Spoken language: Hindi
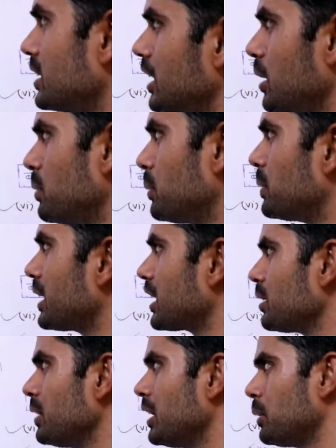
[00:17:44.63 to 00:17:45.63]
थ्री ए बी
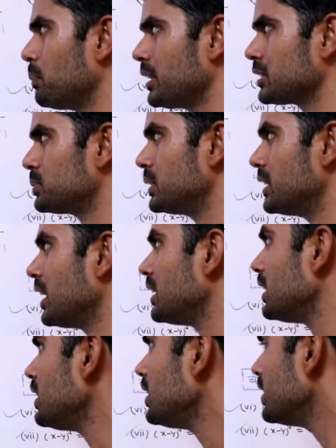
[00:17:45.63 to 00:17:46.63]
ब्रैकेट में ए प्लस बी यानी